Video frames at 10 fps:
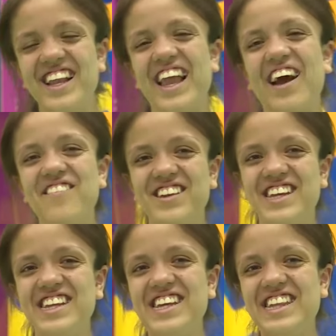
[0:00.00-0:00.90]
la
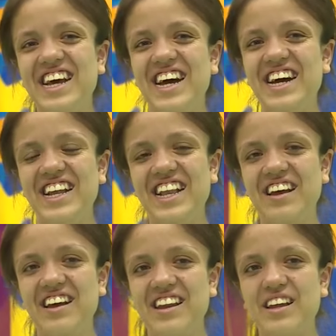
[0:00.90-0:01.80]
competencia está,
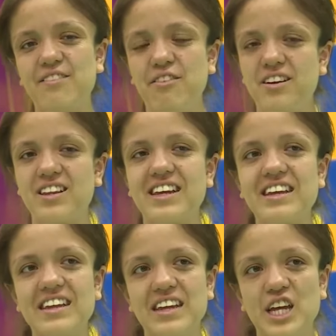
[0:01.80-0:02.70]
la verdad, fuerte,
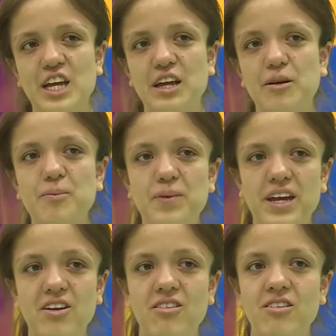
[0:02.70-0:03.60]

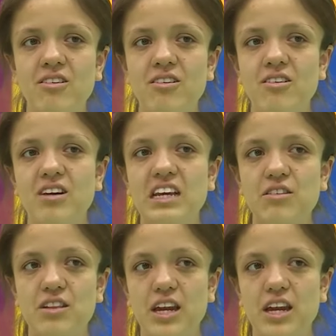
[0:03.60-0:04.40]
pero estoy